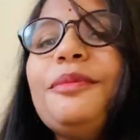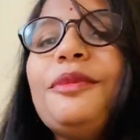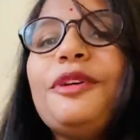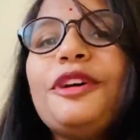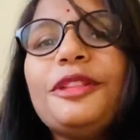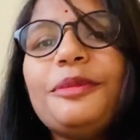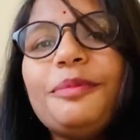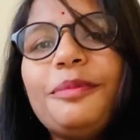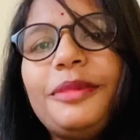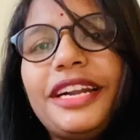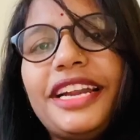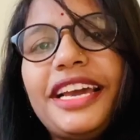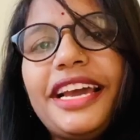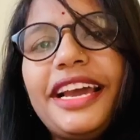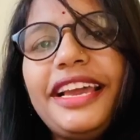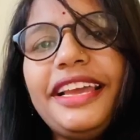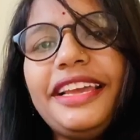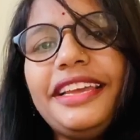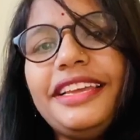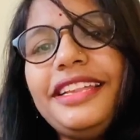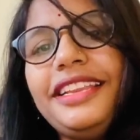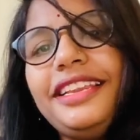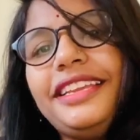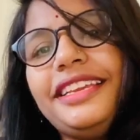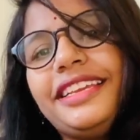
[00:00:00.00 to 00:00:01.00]
बहुत बड़ा
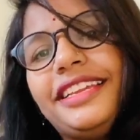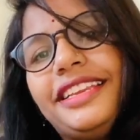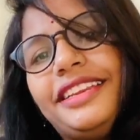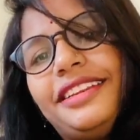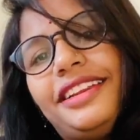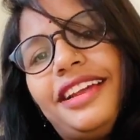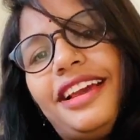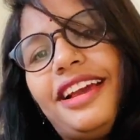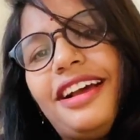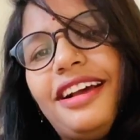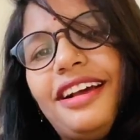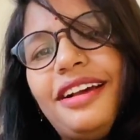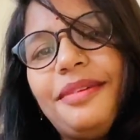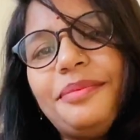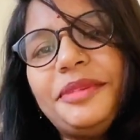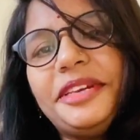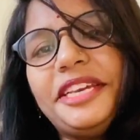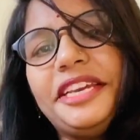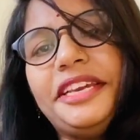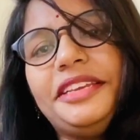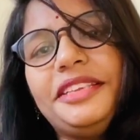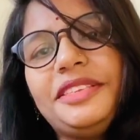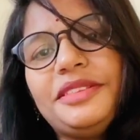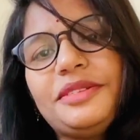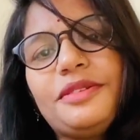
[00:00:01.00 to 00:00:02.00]
है लेकिन हाँ
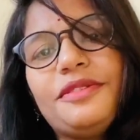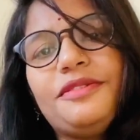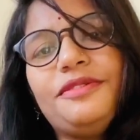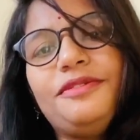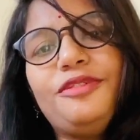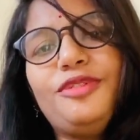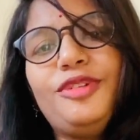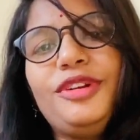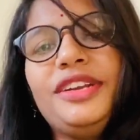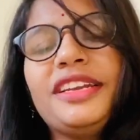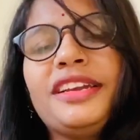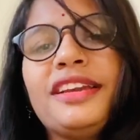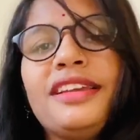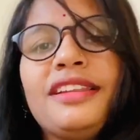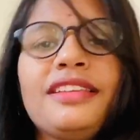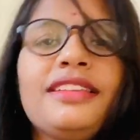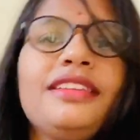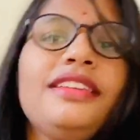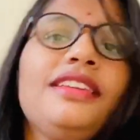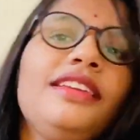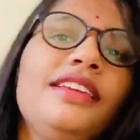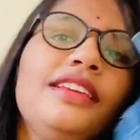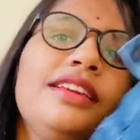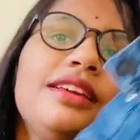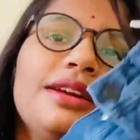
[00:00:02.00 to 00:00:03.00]
मैं इसको फोल्ड
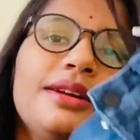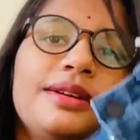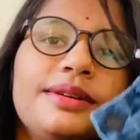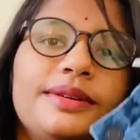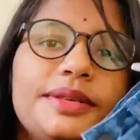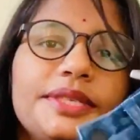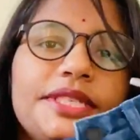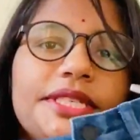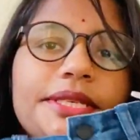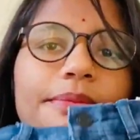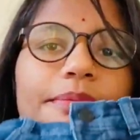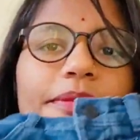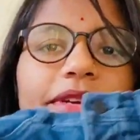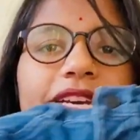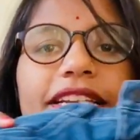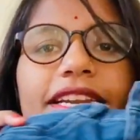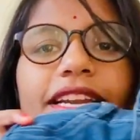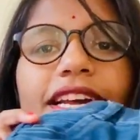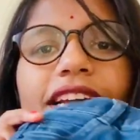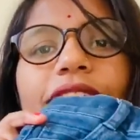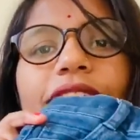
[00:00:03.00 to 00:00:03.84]
करके उसे पहना